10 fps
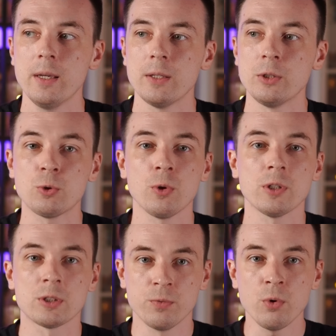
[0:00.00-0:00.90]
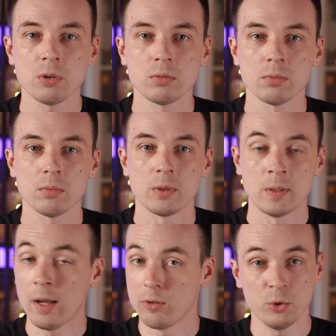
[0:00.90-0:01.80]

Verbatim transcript: не только звук, да,